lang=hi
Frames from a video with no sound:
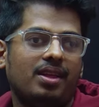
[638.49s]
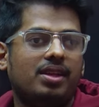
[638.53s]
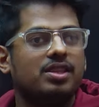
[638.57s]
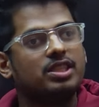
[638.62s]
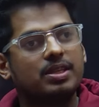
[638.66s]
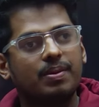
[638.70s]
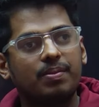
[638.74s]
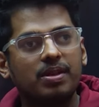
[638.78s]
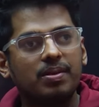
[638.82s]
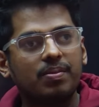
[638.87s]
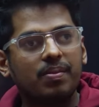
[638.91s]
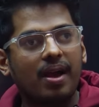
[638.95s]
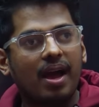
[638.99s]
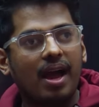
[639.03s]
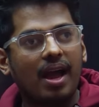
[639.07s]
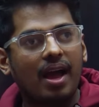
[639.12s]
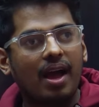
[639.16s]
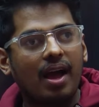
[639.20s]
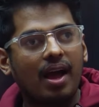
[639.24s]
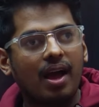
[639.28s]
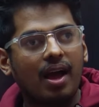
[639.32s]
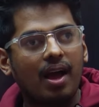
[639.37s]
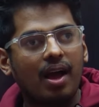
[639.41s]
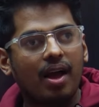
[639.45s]
समझ में
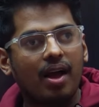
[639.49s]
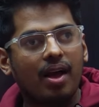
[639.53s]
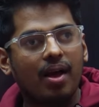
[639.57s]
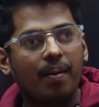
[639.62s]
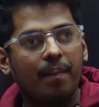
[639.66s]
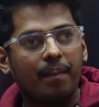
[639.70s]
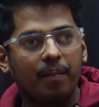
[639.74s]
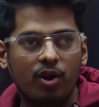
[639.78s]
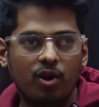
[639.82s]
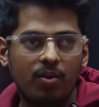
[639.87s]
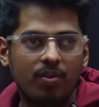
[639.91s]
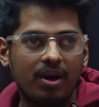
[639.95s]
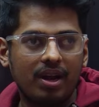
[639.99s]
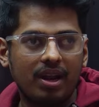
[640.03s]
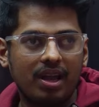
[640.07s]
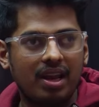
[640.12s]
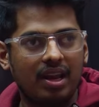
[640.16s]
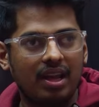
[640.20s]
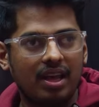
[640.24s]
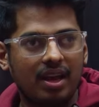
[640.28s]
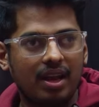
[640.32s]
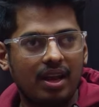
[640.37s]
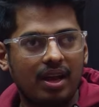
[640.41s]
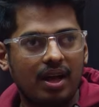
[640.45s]
आया बरोबर
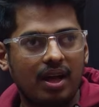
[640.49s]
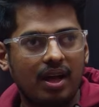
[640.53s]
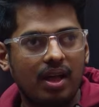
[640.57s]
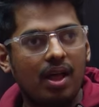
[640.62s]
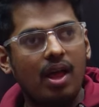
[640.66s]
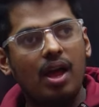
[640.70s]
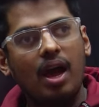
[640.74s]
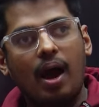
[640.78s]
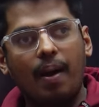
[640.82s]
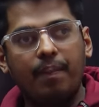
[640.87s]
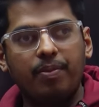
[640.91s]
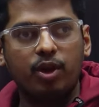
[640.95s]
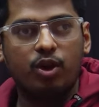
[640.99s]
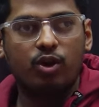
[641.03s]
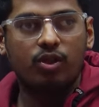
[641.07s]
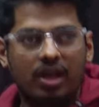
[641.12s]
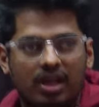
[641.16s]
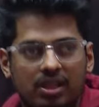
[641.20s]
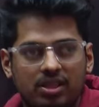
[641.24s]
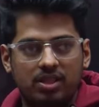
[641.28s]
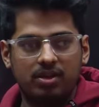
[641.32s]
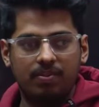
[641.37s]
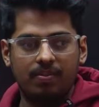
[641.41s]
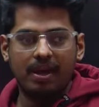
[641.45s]
क्लियर है ना आप देखो
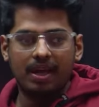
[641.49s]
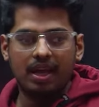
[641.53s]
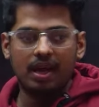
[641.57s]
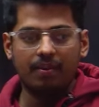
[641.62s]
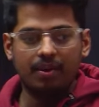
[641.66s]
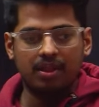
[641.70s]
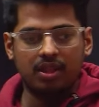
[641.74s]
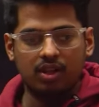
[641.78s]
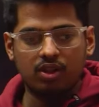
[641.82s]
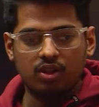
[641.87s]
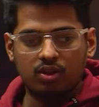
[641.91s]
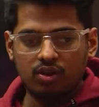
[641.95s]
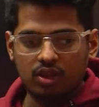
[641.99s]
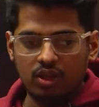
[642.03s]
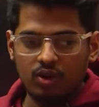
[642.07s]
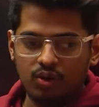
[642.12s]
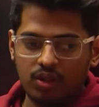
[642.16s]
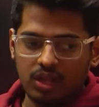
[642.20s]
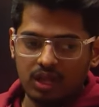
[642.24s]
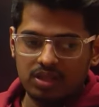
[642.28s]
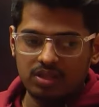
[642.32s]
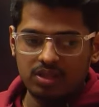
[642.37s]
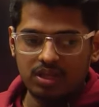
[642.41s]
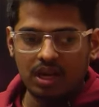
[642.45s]
ध्यान से मैं क्या बताता हूँ देखो
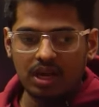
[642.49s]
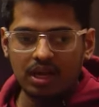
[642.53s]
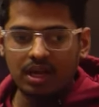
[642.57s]
ध्यान से हाँ